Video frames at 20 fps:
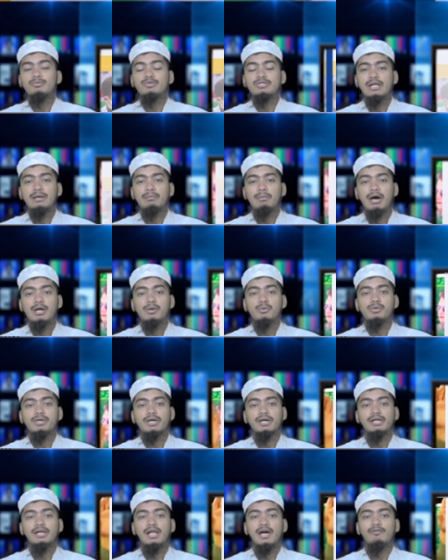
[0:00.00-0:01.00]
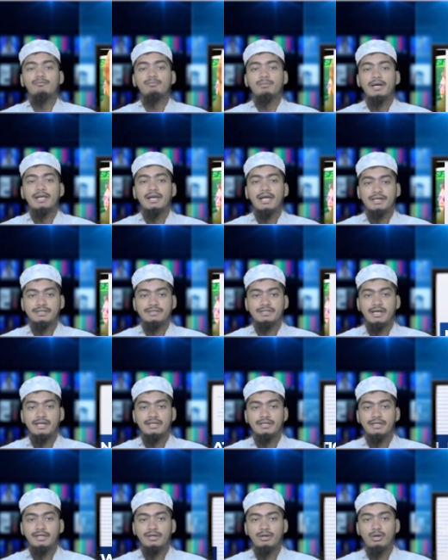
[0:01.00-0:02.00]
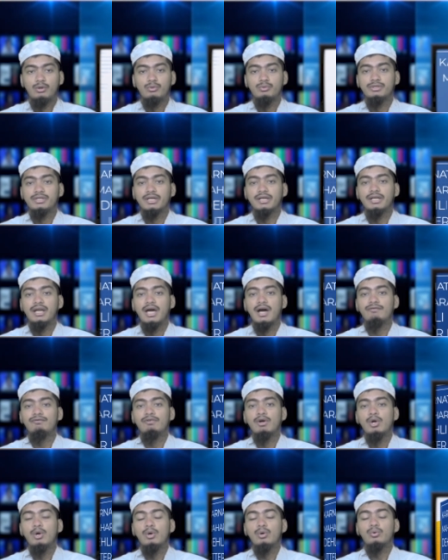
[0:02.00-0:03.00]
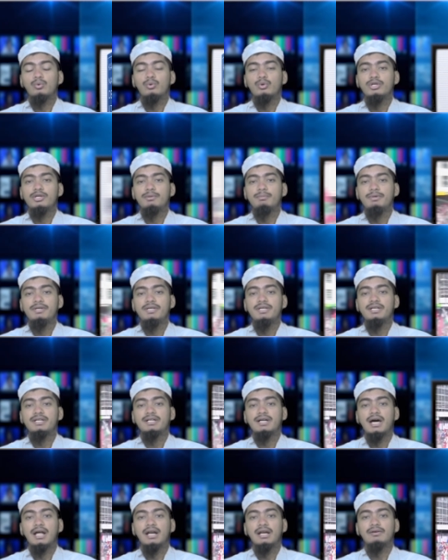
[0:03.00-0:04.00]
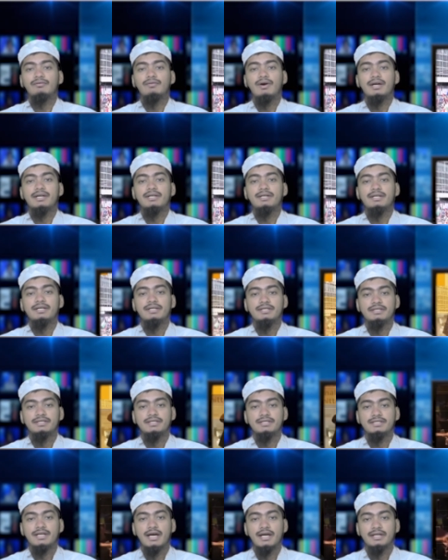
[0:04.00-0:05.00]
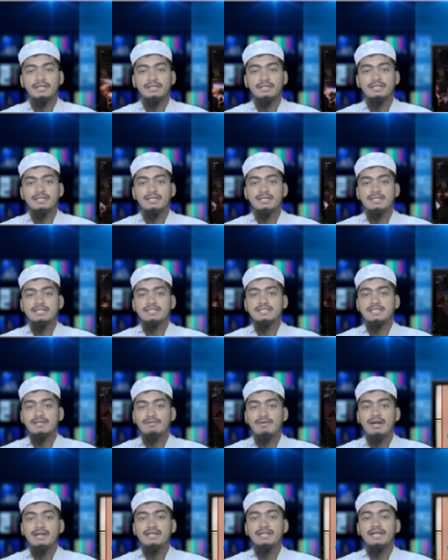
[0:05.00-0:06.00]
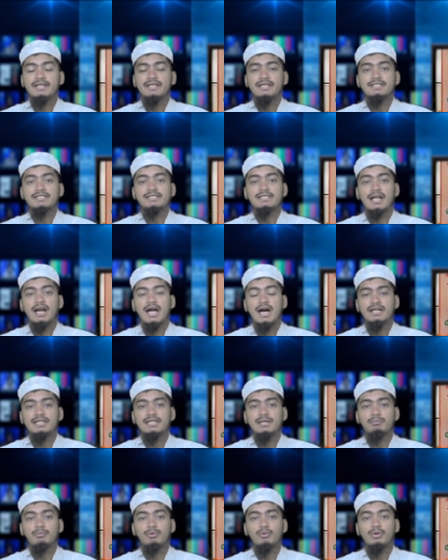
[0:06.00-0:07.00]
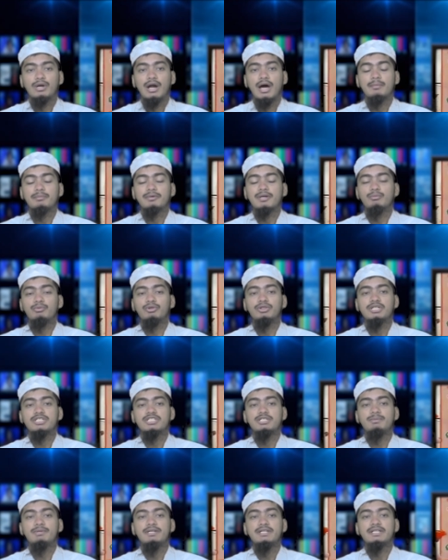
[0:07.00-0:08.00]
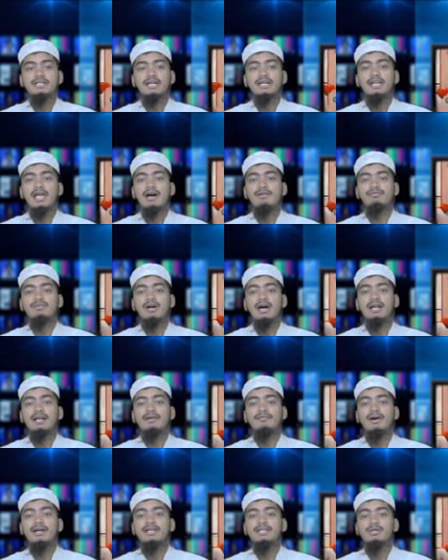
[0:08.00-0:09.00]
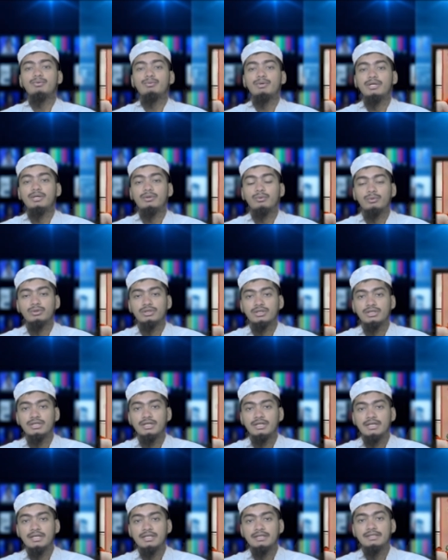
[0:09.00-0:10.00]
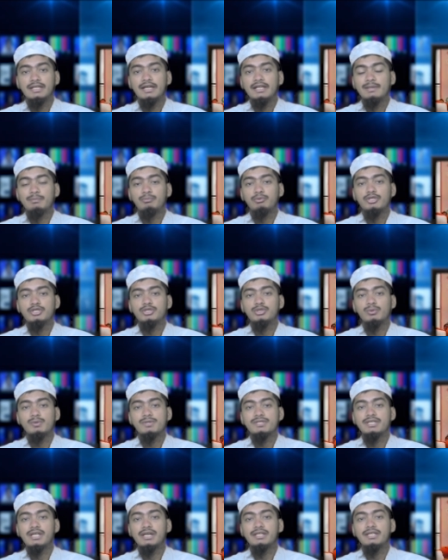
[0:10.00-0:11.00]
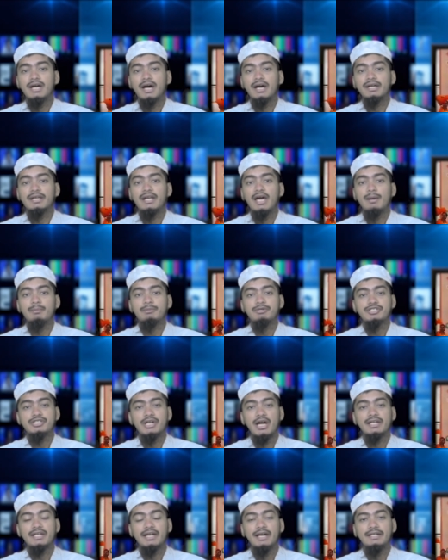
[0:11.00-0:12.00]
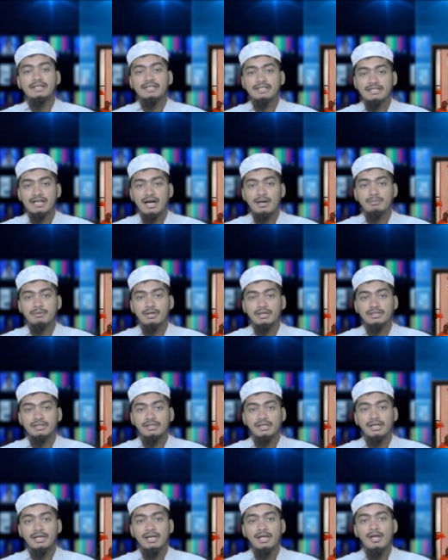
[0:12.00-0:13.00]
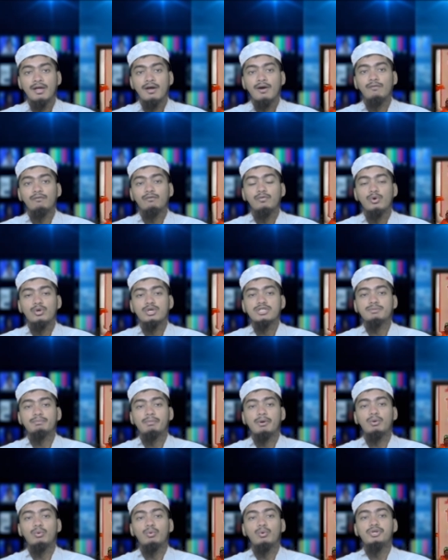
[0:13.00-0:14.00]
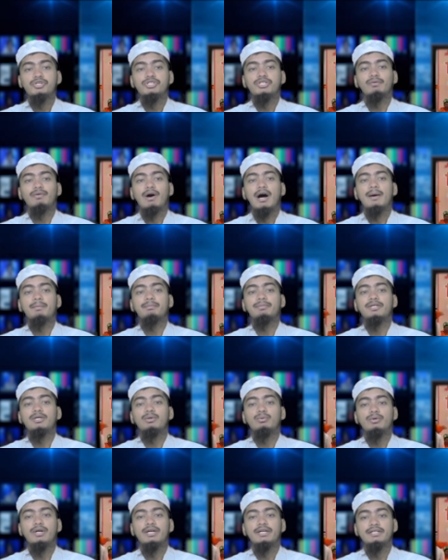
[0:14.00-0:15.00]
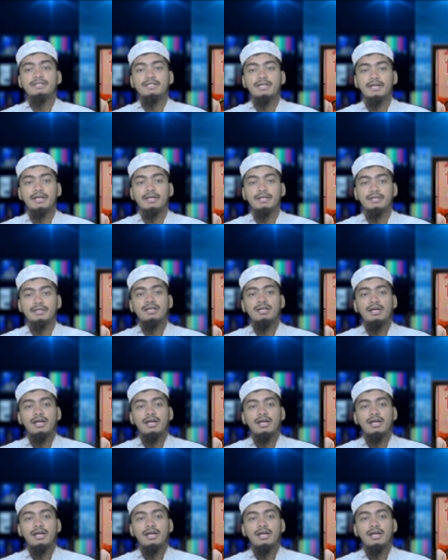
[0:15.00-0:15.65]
मुसलमानों के ख़िलाफ़ फैलाई जा रही है और उनके ख़िलाफ़ कोई भी कार्रवाई नहीं की जा रही सवाल यह है कि इस तरह के प्रोग्राम के मुंतजमीन के ख़िलाफ़ कार्रवाई क्यों नहीं होती दिल्ली पुलिस जो वजीर दाखिला अमित शाह के अंडर काम करती है वो इस पर कोई जवाब क्यों नहीं दे रही